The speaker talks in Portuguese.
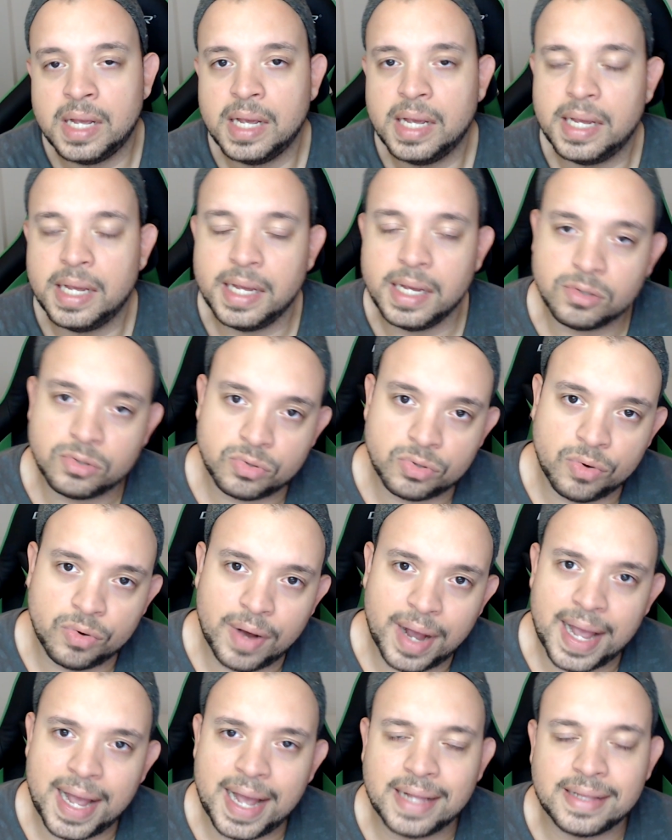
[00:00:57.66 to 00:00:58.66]
Isso
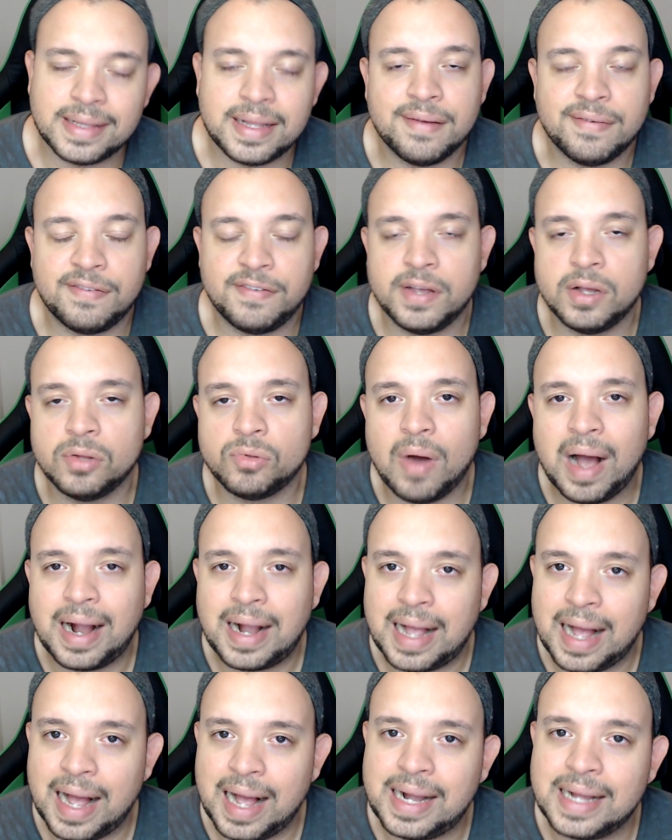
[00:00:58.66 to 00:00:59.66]
é devido à
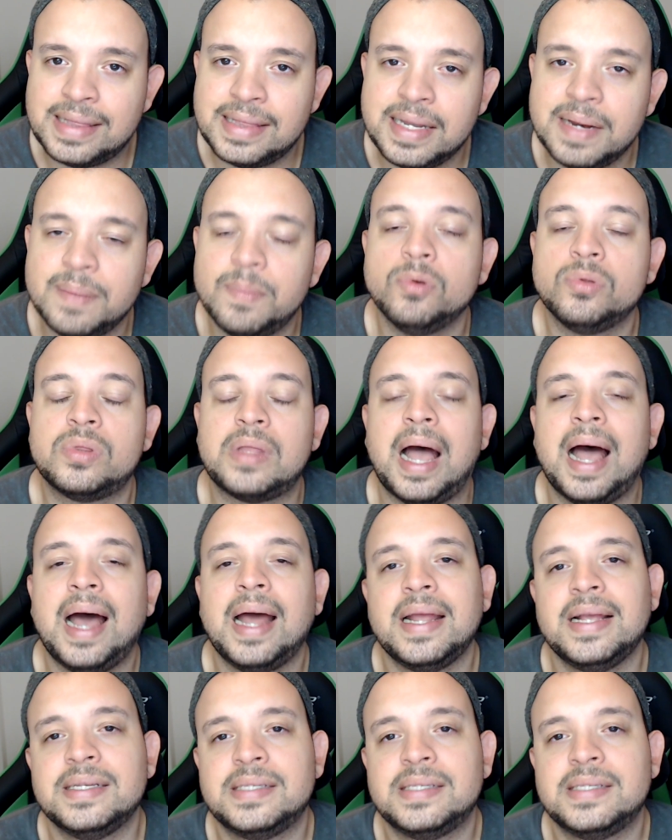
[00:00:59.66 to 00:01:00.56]
carga tributária em